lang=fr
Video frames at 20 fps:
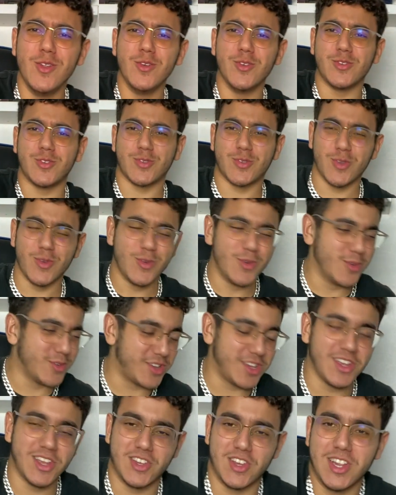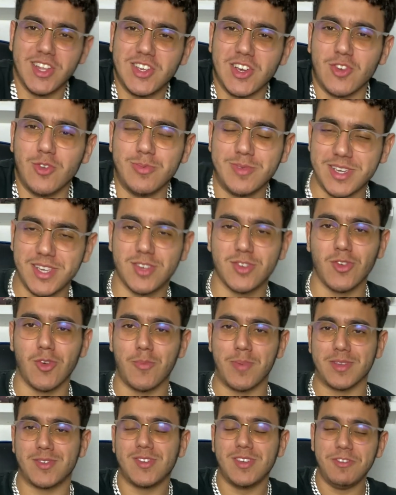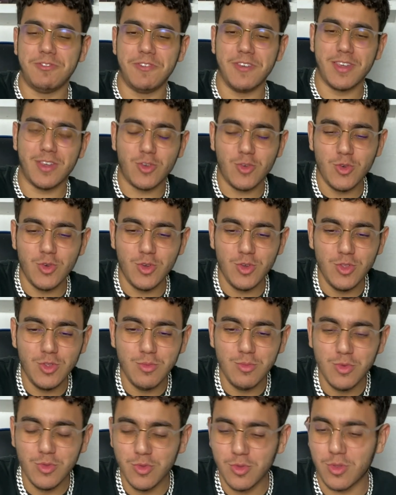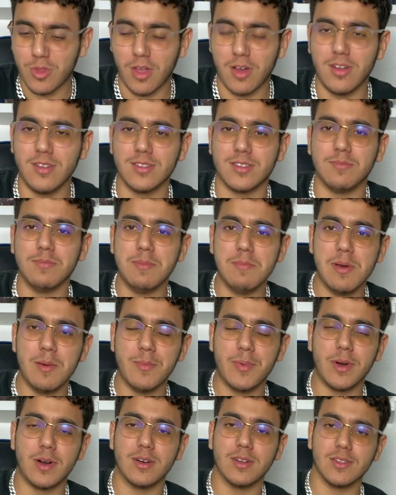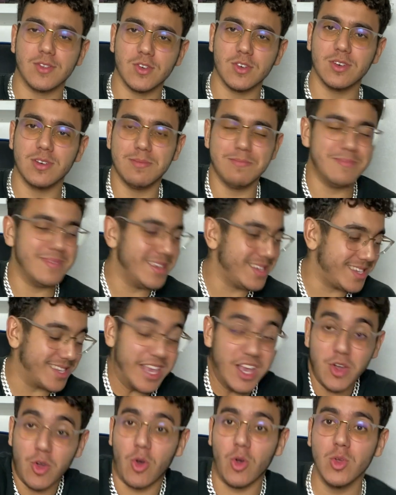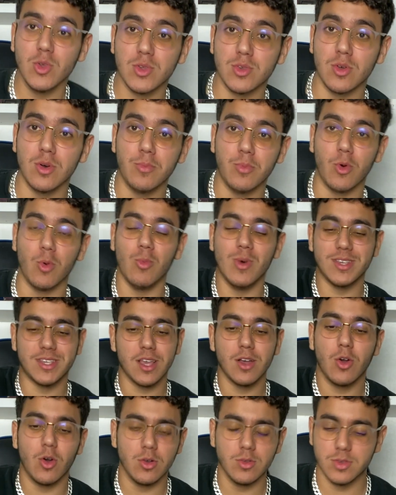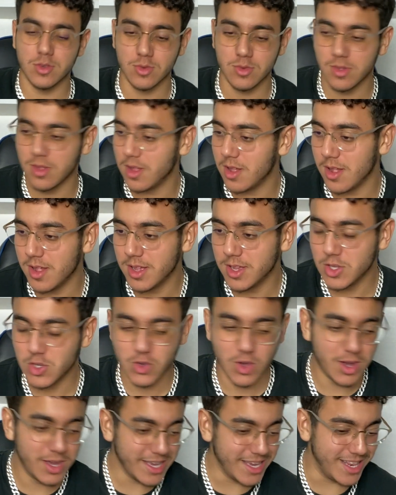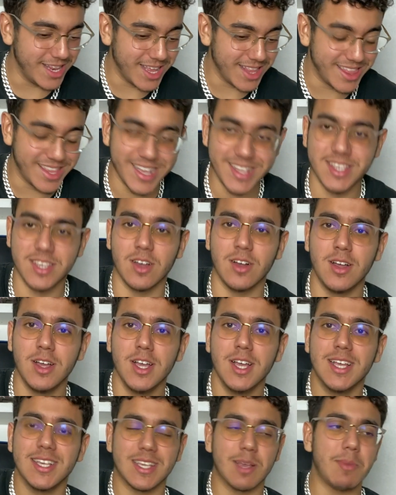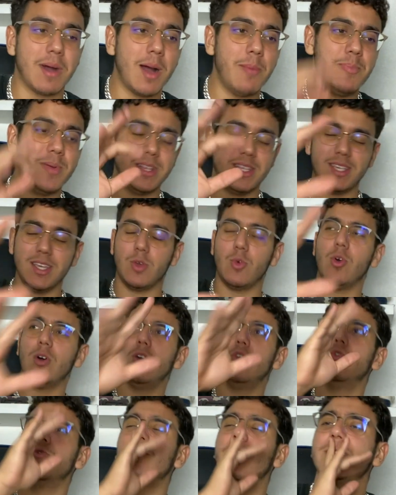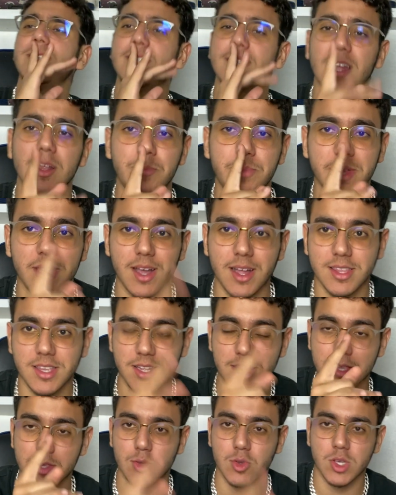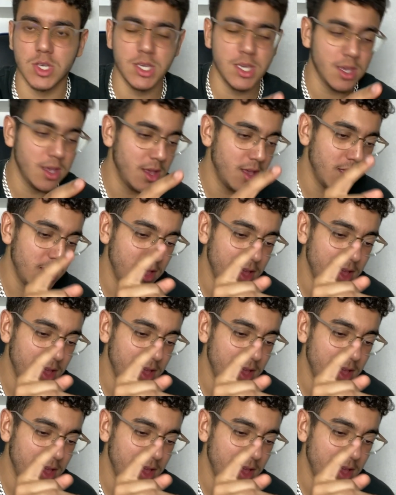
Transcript: le son, j'allais dire le petit son parce qu'il fait que 1 minute 30, même pas, tu vois, mais c'est un grand son, pour moi c'est un grand son, tu vois, il a d'être ça. Ça me rappelle, tu sais quoi, le freestyle pirate qu'il a sorti,